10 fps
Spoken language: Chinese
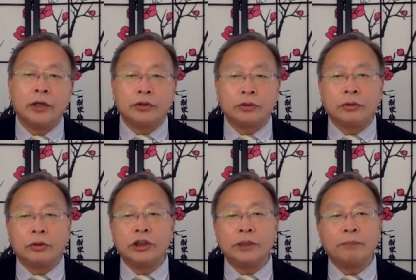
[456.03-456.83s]
中
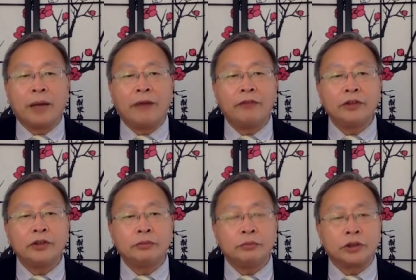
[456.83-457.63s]
国近百分
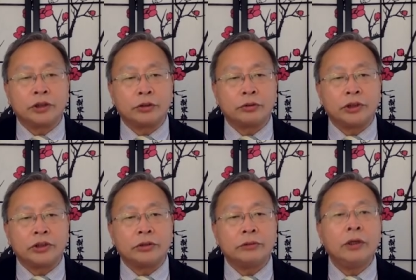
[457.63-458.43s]
之五十的税
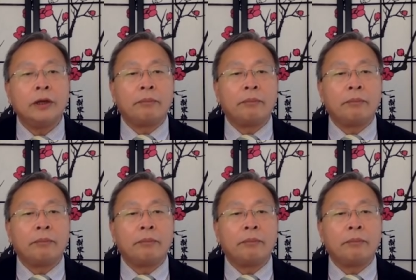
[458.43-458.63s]
收、